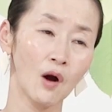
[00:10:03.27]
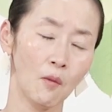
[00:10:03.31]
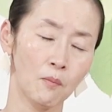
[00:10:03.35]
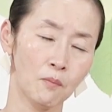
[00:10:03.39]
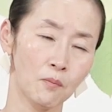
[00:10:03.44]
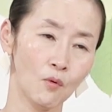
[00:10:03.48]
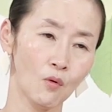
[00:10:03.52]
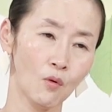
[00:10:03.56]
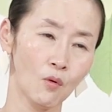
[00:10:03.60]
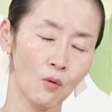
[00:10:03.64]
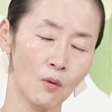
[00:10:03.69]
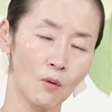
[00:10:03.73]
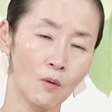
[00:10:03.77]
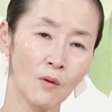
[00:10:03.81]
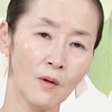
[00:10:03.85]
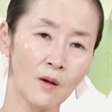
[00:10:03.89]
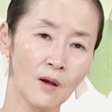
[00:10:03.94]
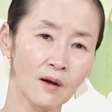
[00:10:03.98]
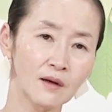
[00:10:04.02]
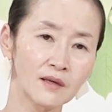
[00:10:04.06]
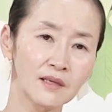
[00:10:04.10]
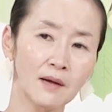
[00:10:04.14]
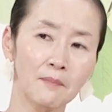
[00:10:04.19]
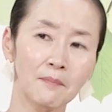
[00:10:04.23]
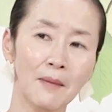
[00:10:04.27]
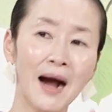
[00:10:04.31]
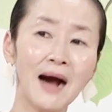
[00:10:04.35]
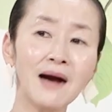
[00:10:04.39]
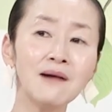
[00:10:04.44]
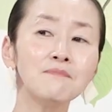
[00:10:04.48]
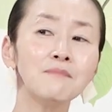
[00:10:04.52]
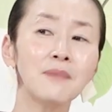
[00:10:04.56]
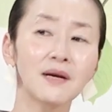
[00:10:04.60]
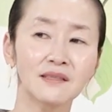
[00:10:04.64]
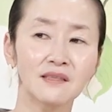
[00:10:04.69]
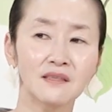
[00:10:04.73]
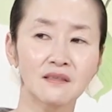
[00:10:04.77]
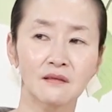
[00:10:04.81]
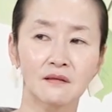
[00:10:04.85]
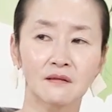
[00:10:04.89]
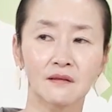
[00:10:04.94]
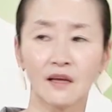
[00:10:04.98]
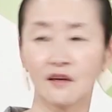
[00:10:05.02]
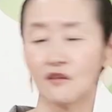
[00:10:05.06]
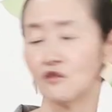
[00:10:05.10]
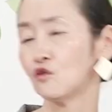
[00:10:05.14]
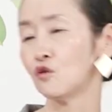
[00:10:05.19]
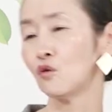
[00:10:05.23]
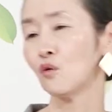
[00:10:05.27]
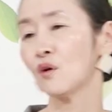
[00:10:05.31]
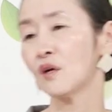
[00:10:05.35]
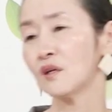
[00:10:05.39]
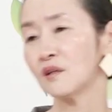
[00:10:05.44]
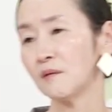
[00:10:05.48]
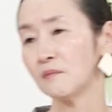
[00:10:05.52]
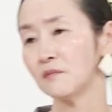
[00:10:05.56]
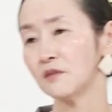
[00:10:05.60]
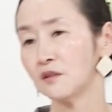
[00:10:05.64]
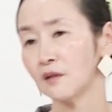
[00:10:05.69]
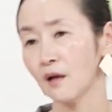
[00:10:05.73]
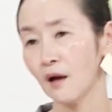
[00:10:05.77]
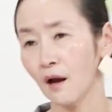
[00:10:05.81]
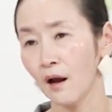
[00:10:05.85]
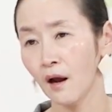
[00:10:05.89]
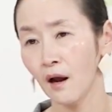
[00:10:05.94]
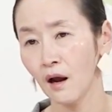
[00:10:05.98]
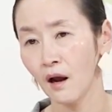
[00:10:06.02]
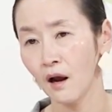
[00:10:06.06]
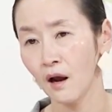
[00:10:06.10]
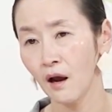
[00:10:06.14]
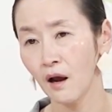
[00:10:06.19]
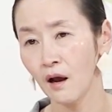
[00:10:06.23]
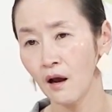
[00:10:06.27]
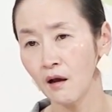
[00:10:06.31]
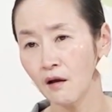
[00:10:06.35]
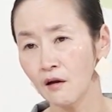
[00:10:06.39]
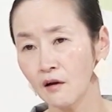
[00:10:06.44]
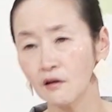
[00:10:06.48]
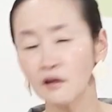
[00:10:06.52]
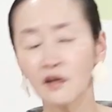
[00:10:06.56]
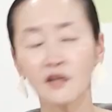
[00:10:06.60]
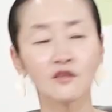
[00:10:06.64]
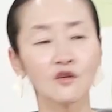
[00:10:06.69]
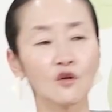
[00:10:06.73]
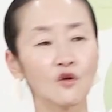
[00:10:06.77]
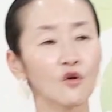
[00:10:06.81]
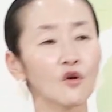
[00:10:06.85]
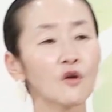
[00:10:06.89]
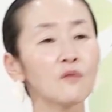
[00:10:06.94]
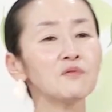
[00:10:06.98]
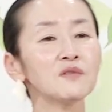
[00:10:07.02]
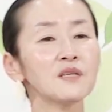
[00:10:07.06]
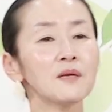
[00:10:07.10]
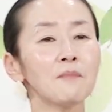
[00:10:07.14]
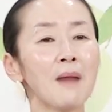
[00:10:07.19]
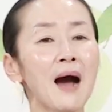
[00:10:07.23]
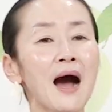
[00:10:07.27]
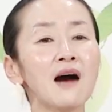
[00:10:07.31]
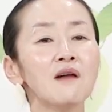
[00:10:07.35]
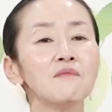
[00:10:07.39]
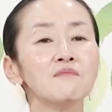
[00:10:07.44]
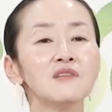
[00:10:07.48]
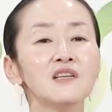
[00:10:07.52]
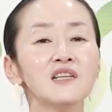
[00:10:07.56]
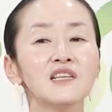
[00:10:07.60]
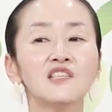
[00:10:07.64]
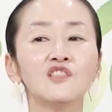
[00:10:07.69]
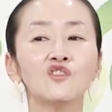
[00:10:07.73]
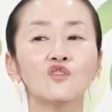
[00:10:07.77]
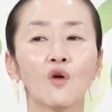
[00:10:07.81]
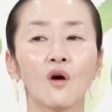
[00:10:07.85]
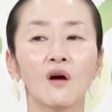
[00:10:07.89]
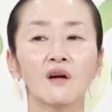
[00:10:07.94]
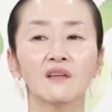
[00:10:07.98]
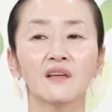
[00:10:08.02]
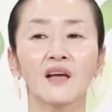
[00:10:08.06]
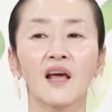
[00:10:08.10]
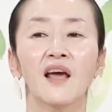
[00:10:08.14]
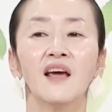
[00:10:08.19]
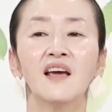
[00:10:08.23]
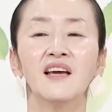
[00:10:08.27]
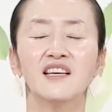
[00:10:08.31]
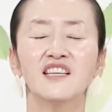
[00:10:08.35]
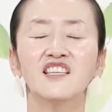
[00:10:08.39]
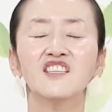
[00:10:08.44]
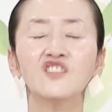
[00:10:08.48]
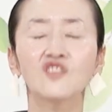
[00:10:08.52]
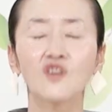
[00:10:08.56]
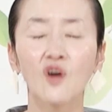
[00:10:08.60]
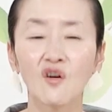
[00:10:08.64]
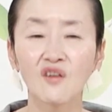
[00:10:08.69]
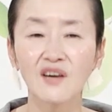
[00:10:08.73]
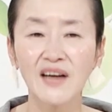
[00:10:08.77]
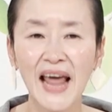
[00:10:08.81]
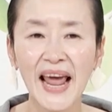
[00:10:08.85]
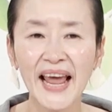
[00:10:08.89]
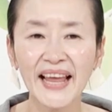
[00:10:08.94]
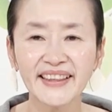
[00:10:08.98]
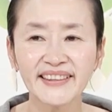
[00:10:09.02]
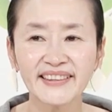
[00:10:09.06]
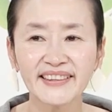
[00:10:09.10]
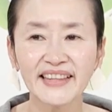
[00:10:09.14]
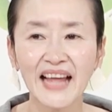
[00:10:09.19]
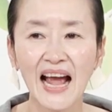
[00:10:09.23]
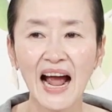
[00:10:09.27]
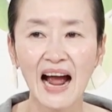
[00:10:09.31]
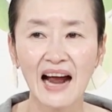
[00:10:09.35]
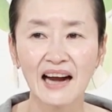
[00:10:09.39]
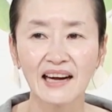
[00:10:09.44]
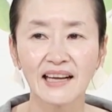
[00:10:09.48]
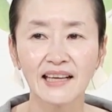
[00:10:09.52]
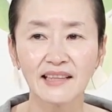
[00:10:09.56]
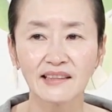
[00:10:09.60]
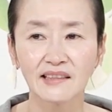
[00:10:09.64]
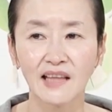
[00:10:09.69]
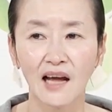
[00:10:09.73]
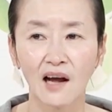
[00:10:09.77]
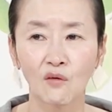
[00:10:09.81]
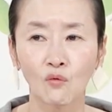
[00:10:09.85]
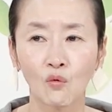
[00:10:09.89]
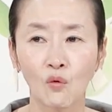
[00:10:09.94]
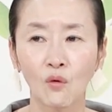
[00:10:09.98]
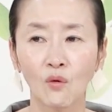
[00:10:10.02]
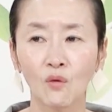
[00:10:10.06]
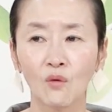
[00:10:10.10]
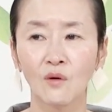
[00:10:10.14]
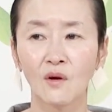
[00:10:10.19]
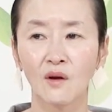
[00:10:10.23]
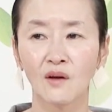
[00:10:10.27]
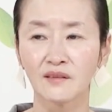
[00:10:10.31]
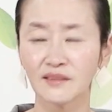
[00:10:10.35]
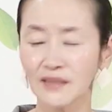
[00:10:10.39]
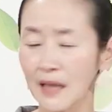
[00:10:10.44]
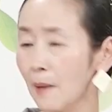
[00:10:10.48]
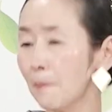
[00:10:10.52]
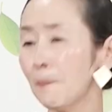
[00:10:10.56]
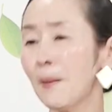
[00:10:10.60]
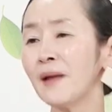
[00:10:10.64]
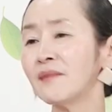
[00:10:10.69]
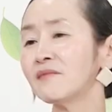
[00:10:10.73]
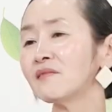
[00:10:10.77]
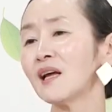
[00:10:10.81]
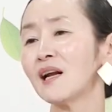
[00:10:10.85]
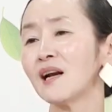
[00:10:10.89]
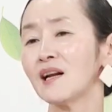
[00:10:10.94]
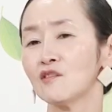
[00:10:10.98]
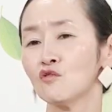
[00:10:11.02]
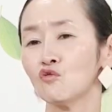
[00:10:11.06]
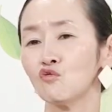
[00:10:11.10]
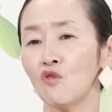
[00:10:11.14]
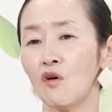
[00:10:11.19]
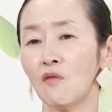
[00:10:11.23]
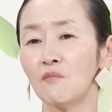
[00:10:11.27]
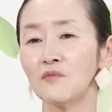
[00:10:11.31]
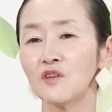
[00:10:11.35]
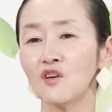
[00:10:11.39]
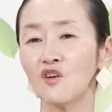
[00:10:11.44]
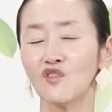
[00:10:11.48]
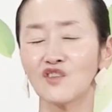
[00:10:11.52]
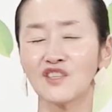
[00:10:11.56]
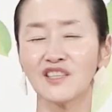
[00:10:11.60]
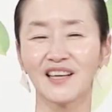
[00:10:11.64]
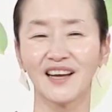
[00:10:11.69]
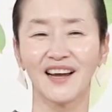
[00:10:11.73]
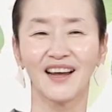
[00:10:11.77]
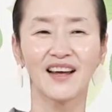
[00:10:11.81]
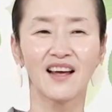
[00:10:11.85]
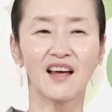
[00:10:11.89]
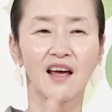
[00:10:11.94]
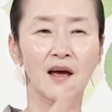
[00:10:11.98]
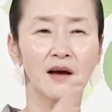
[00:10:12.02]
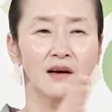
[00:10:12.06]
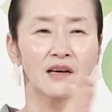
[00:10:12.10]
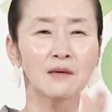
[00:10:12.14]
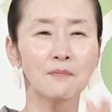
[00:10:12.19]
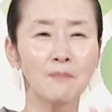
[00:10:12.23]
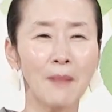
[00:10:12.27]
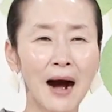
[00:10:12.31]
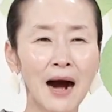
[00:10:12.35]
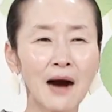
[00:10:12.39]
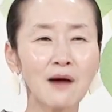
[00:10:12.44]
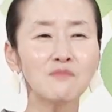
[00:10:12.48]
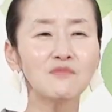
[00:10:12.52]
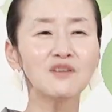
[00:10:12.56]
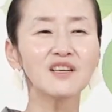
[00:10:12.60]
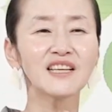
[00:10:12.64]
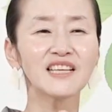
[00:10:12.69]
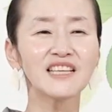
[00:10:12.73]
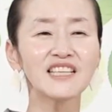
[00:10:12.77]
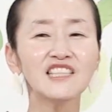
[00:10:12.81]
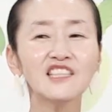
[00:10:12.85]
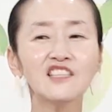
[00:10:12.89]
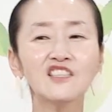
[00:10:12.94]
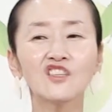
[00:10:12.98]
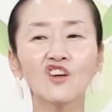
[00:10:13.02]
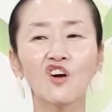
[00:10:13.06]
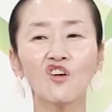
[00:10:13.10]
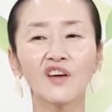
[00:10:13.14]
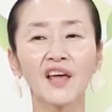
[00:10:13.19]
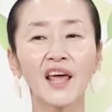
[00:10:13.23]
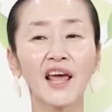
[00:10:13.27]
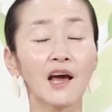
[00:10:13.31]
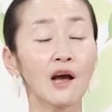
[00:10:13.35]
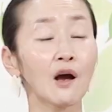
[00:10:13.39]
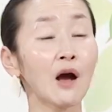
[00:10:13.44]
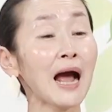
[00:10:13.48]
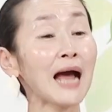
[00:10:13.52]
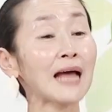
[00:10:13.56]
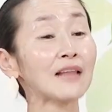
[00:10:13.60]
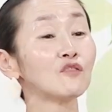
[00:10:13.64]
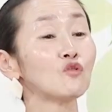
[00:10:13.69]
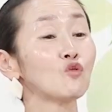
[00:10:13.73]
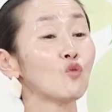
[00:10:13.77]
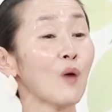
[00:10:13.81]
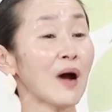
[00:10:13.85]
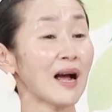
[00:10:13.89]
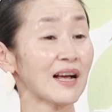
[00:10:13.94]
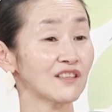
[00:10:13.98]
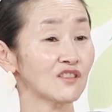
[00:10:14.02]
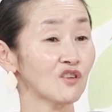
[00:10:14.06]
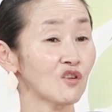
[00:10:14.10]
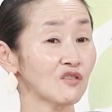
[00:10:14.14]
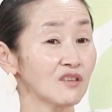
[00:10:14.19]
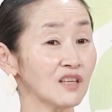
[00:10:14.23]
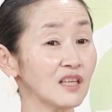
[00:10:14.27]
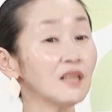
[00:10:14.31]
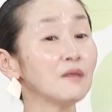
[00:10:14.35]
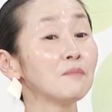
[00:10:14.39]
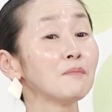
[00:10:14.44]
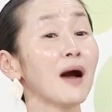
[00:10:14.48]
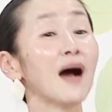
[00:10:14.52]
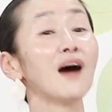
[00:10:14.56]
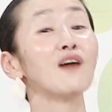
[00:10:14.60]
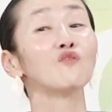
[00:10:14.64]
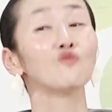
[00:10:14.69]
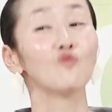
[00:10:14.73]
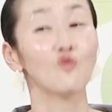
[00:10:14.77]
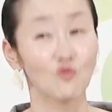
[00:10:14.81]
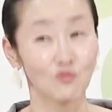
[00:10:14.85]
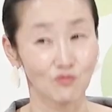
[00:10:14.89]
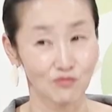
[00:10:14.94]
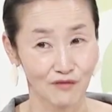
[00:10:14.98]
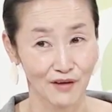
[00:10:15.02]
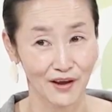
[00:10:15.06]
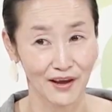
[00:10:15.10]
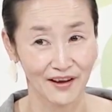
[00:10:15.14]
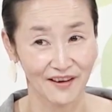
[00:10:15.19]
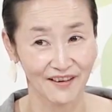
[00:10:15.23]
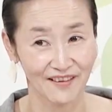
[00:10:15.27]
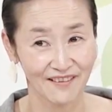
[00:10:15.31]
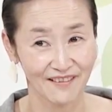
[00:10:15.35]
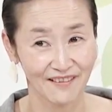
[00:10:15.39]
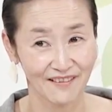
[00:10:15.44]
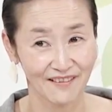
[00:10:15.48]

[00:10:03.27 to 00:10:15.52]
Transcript: 없고 그냥 마음만 있을 때는 그렇게 됩니다. 그래서 여러분이 마음을 인정하는 게 인정을 했다 안 했다고 딱 판단할 수가 없는 것이, 그 마음을 인정해 가는 과정이 마음 공부예요.